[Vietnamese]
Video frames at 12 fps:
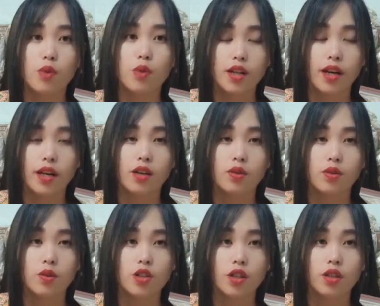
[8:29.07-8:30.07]
món đã nè lưng
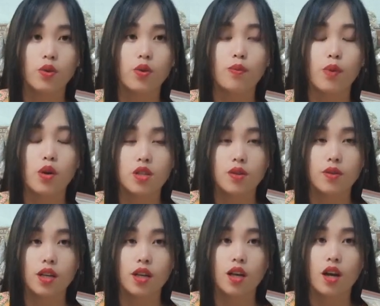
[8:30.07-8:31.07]
rau trẻ tú món tao
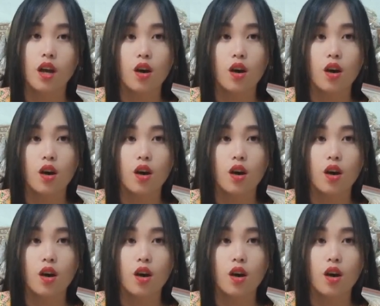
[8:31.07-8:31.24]
nè